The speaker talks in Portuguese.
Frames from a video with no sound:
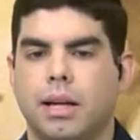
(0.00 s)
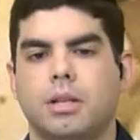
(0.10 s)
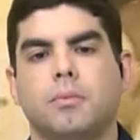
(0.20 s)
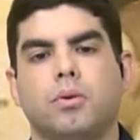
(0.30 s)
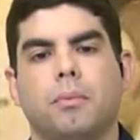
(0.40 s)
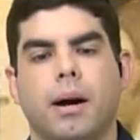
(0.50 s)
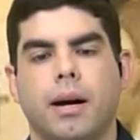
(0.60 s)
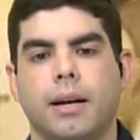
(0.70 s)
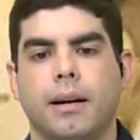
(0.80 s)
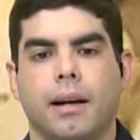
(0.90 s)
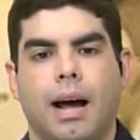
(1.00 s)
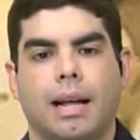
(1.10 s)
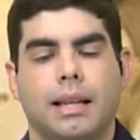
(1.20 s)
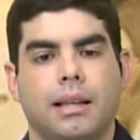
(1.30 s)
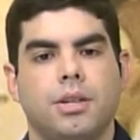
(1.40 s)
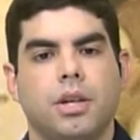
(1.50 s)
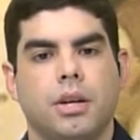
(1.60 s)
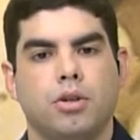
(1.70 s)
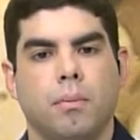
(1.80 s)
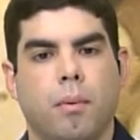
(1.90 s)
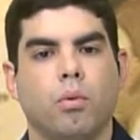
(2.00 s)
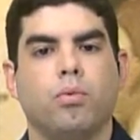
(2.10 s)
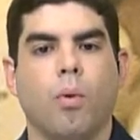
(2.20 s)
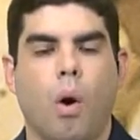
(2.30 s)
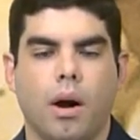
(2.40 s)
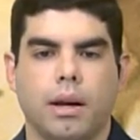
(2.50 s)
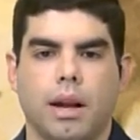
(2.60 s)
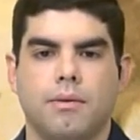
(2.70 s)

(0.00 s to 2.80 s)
site muito bacana, atletasdecristo.org.